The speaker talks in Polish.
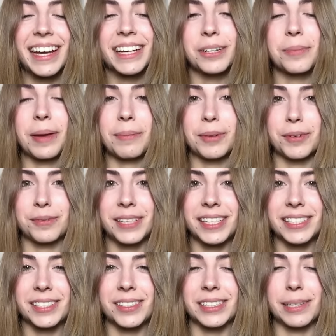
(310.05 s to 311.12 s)
Kupiłam go w
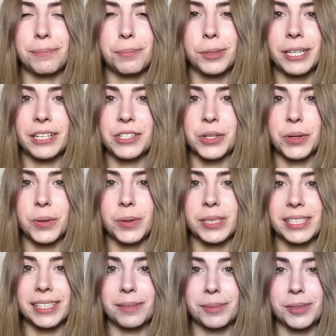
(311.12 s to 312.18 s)
Tesco za bodajże około
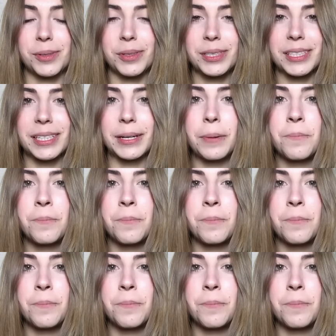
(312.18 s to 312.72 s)
7 zł.